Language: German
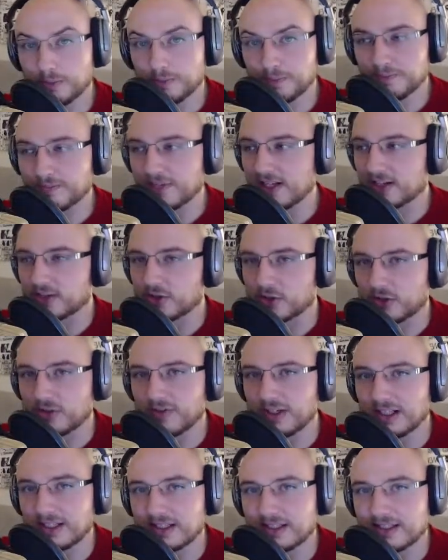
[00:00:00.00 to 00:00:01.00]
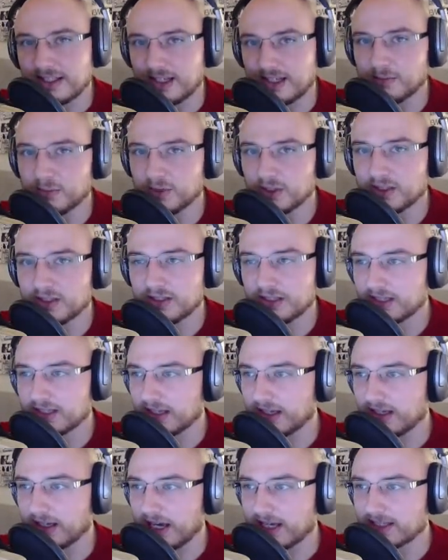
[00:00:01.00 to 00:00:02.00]
Weil schon wegen den 10 Münzen, die es
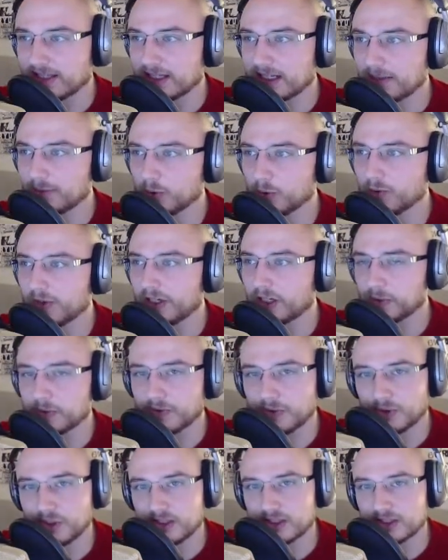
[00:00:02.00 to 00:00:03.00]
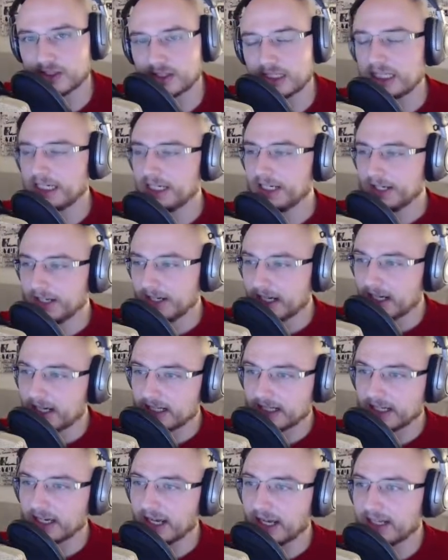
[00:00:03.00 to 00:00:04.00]
da hier extra gibt, nur weil ich mich von diesen
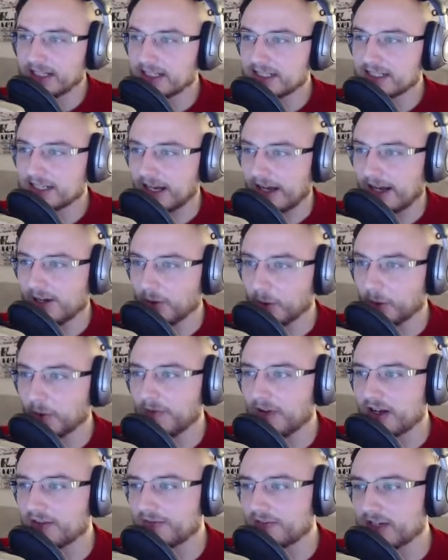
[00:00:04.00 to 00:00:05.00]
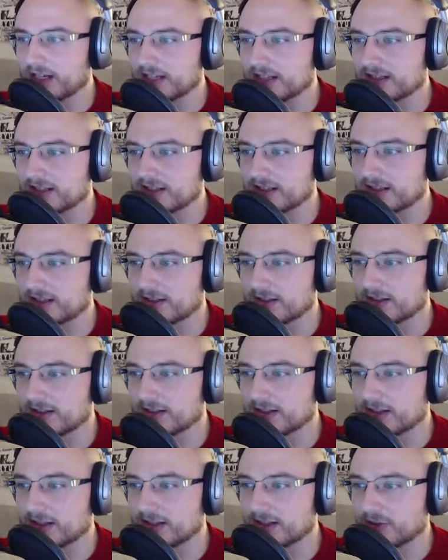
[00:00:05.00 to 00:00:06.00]
äh, Ententeilen hochwerfen lasse, das
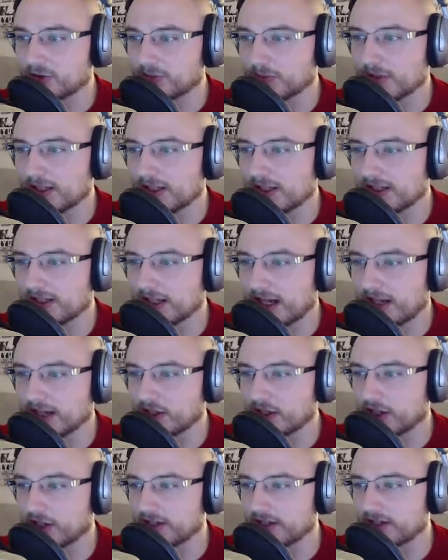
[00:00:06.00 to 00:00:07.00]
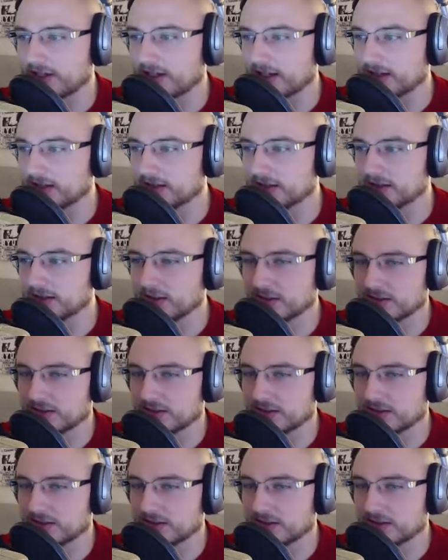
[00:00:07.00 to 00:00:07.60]
ist schon mal keine schlechte Sache, ne?